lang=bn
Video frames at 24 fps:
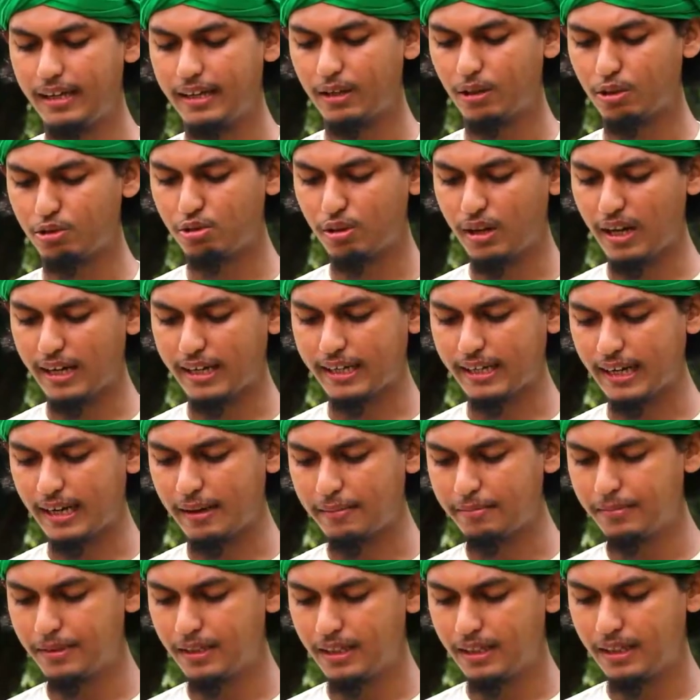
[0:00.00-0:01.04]
রসুল
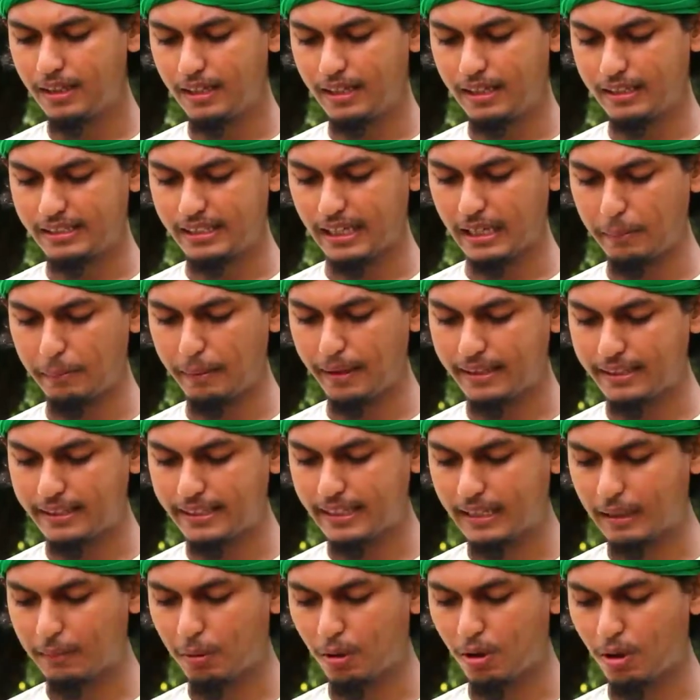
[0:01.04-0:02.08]
আকরাম সেই
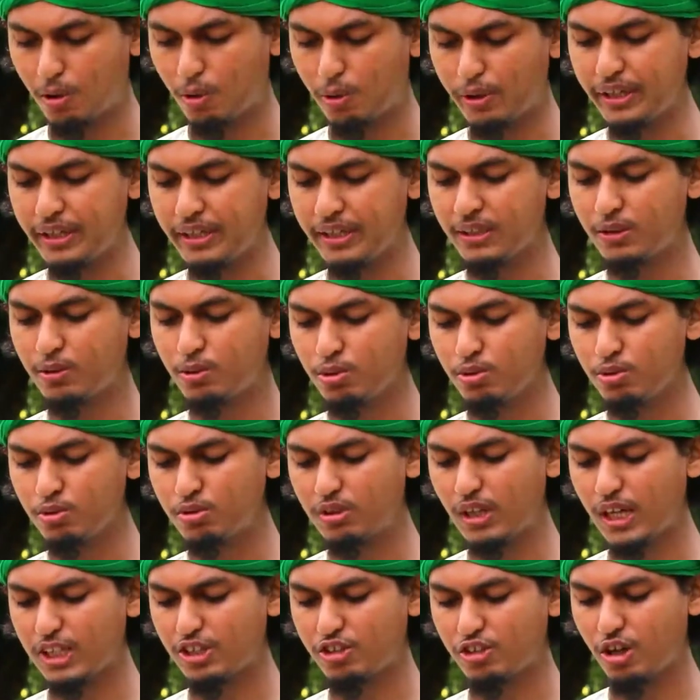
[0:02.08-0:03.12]
ব্যক্তিকে বলল
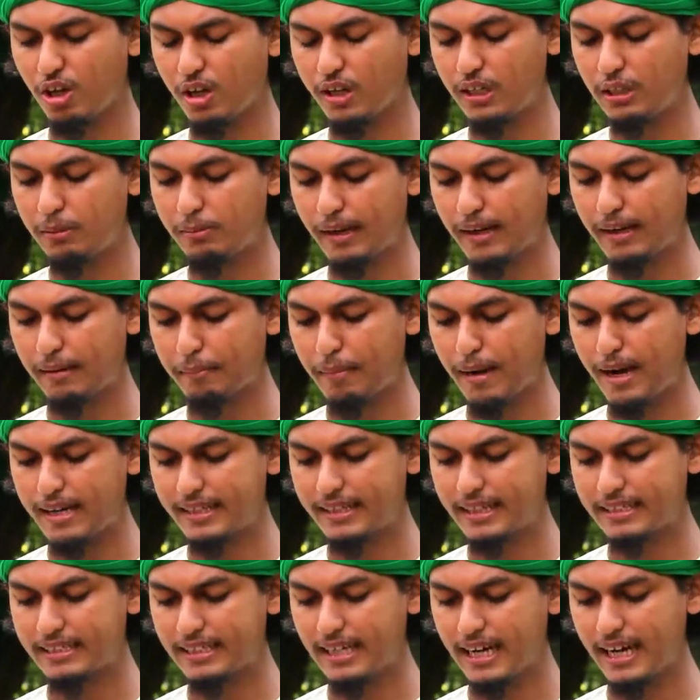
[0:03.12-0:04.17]
ইনকুন্তা স ইমান বা
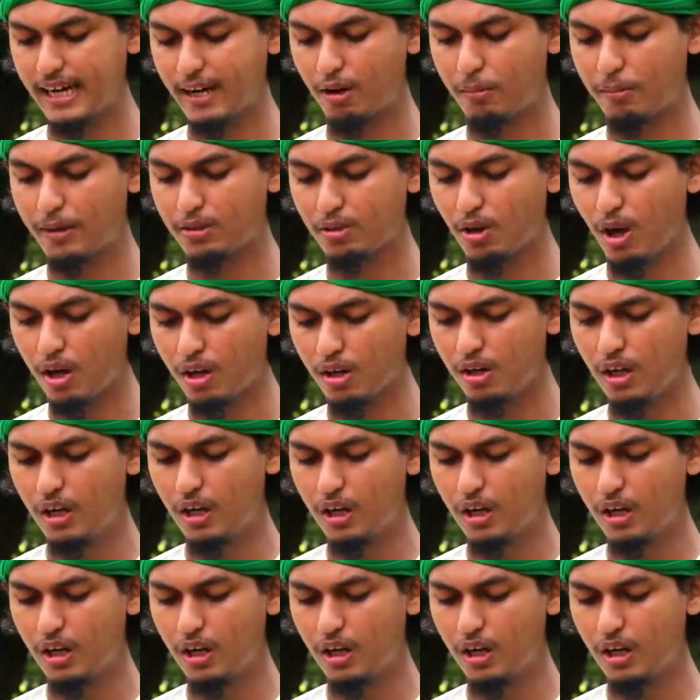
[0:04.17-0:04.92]
আদা শাহারি রমাদন